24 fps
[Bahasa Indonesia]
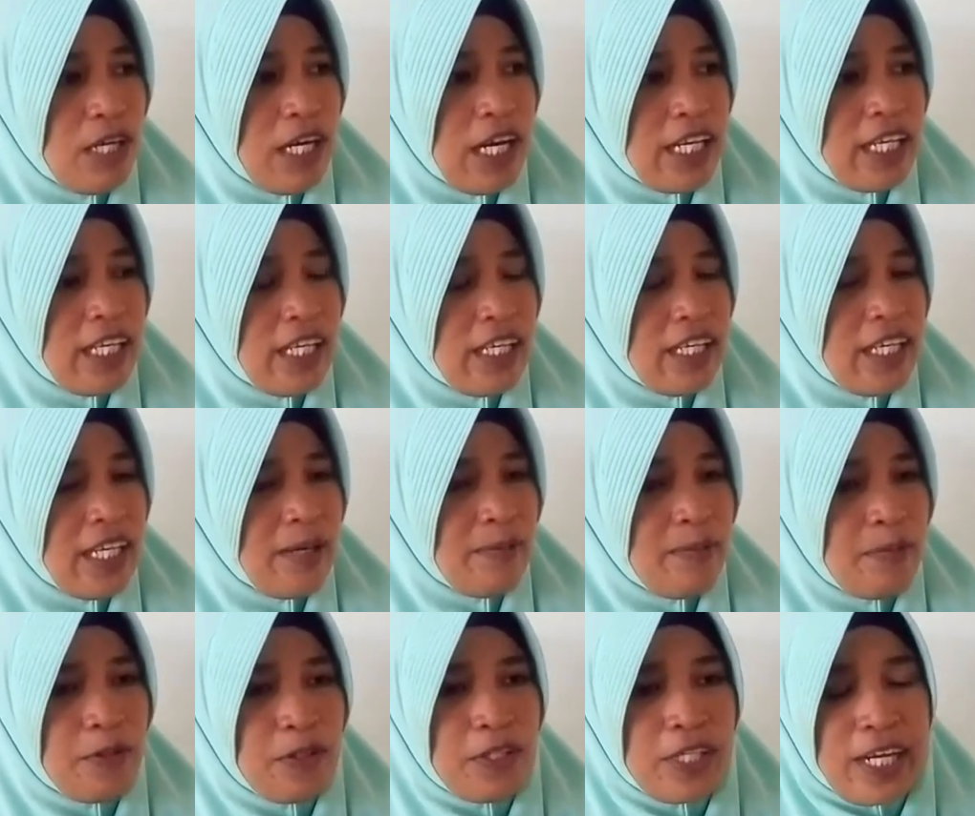buat
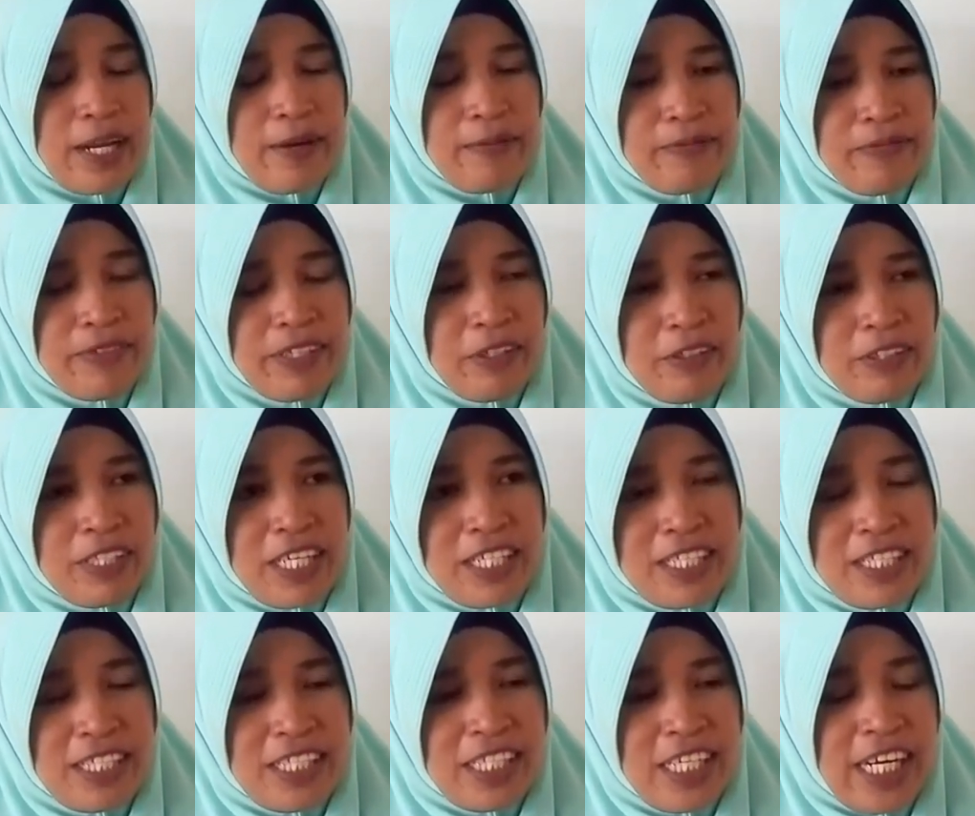demografi kota
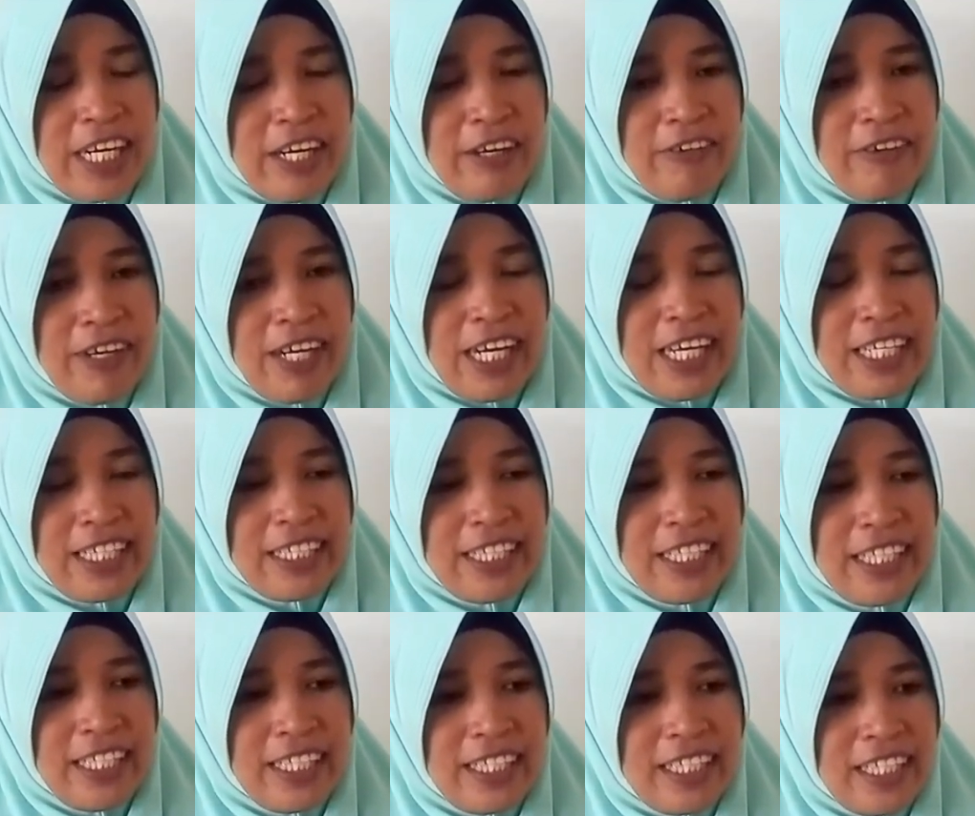Singkawang
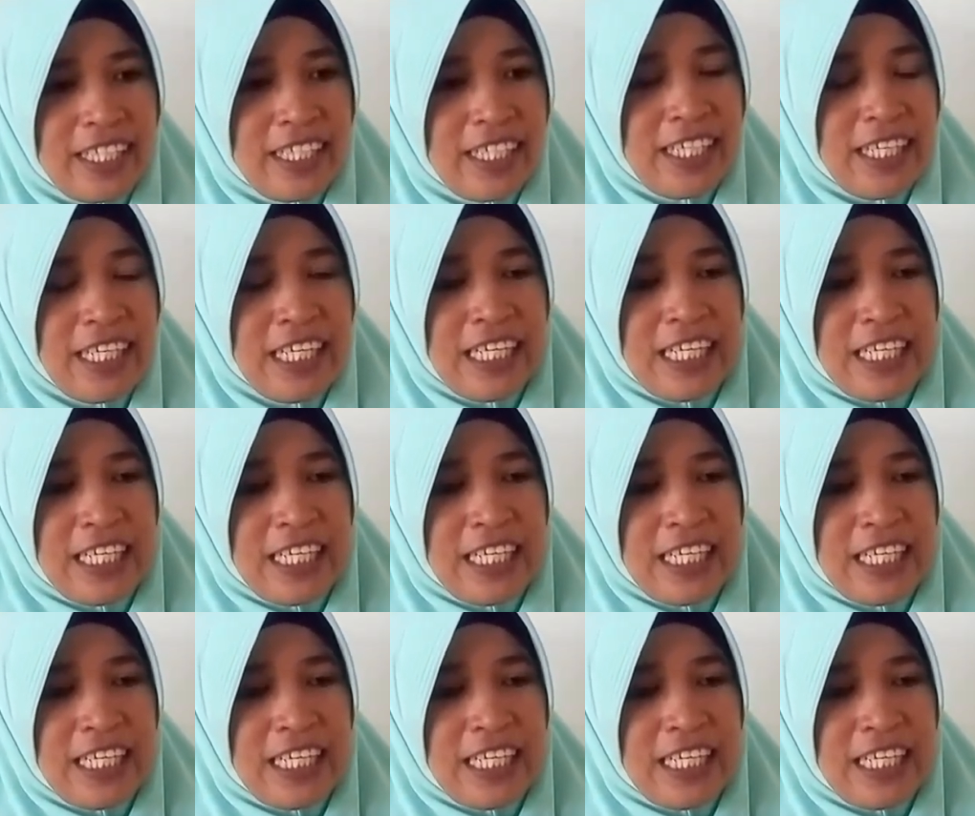artinya kita